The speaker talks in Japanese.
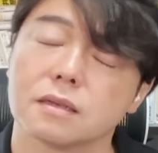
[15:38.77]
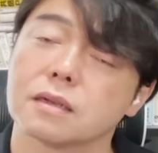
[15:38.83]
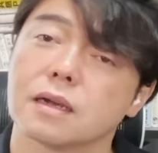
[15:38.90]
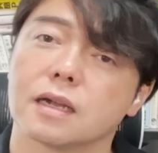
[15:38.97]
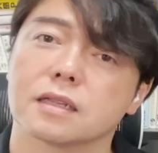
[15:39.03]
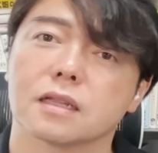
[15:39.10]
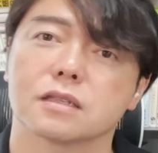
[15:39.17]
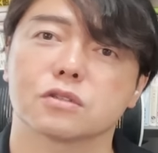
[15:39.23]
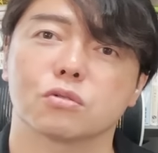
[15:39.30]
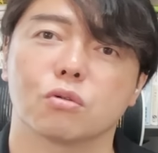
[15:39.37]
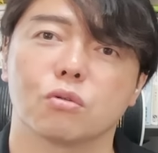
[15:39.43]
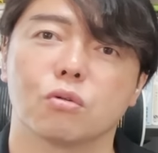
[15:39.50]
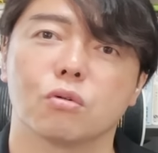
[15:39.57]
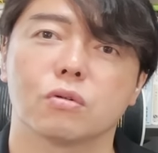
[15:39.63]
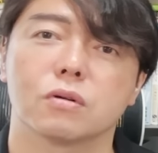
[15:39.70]
あれなんですよ。
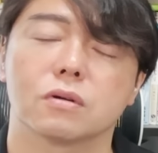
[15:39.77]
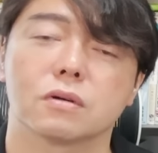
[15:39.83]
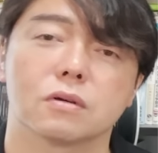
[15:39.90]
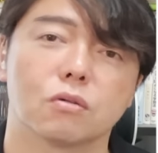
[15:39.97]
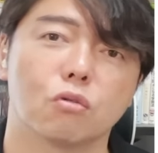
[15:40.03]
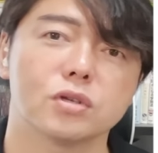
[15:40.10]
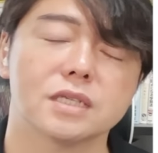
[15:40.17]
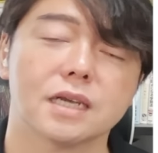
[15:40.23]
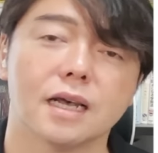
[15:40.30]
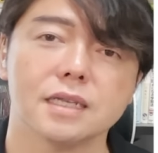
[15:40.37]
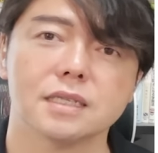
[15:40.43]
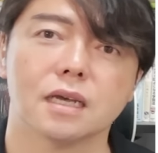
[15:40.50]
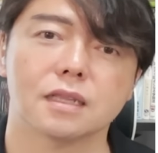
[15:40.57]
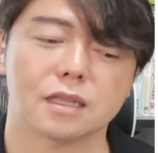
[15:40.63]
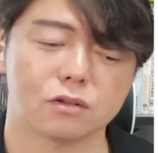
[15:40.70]
押し返
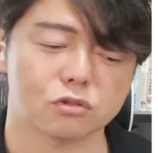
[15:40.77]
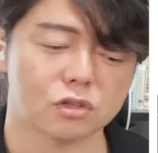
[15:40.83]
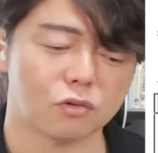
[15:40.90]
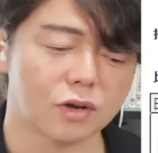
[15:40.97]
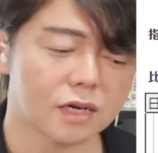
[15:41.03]
されてるんですよね。